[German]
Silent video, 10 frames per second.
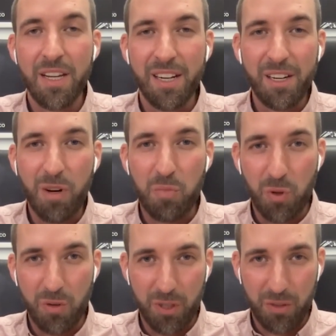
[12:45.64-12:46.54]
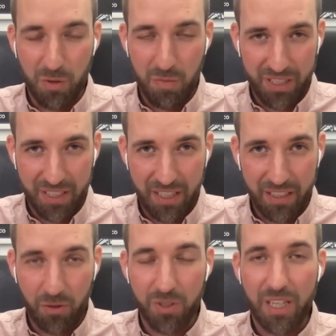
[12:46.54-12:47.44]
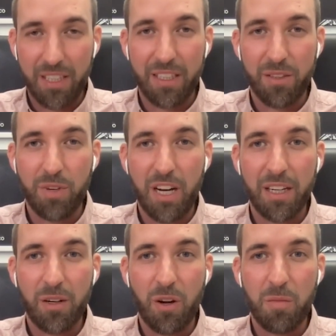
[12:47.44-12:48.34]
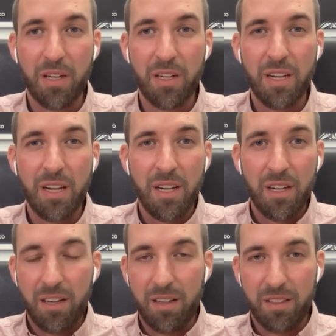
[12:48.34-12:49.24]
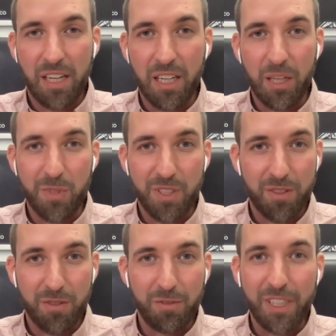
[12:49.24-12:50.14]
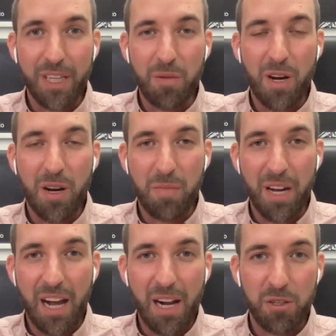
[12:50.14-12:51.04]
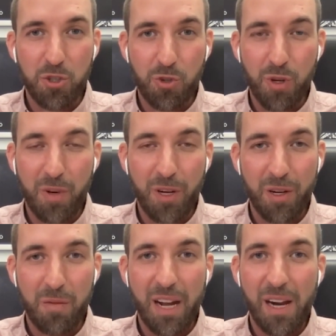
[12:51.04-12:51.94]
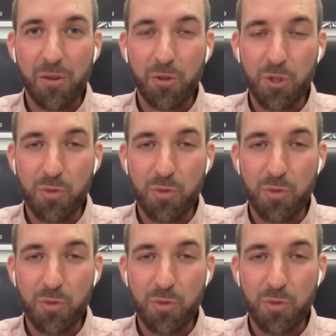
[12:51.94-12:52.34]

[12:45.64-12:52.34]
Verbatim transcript: Liverpool wird für mich da nicht großartig in Frage kommen. Äh, dann gibt es wie immer bei allen Stürmern oder bei allen guten